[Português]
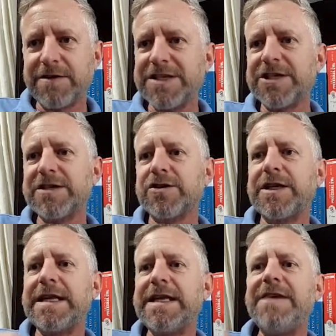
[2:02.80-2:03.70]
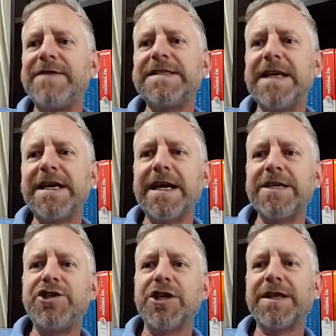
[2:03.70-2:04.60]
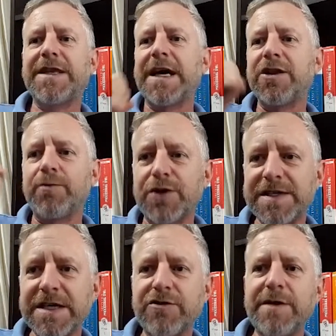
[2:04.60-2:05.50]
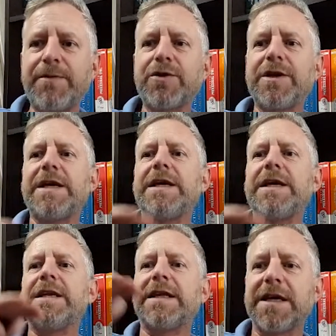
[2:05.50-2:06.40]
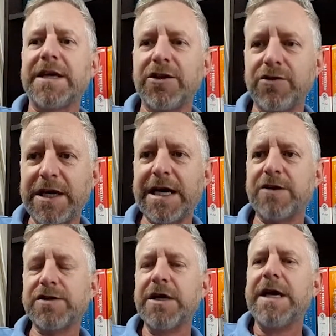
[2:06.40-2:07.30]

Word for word: não adianta só ter níveis de garantia, tanto por cento de proteína, tanto de cálcio